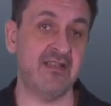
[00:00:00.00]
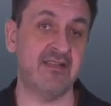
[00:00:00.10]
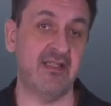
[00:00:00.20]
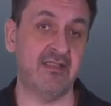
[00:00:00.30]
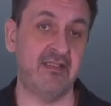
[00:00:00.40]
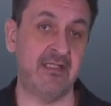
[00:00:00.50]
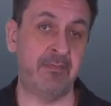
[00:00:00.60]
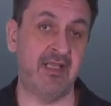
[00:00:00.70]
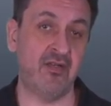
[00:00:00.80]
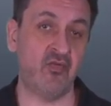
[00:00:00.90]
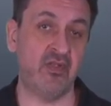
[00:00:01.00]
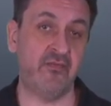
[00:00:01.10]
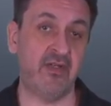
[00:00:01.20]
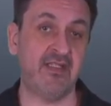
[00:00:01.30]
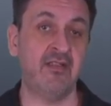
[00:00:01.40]
zeitlicher
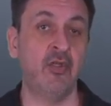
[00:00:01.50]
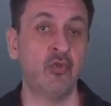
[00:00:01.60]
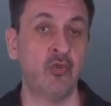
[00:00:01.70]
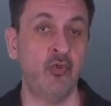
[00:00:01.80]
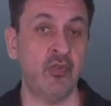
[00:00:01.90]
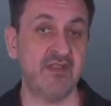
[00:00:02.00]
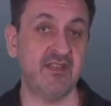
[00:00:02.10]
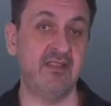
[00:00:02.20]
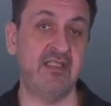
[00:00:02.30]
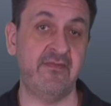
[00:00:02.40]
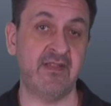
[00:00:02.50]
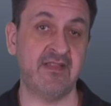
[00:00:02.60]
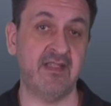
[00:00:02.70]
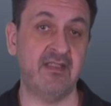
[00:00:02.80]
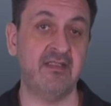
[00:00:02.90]
Planungsaufwand kürzere
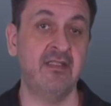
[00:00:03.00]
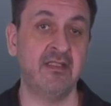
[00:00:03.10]
Lieferzeiten,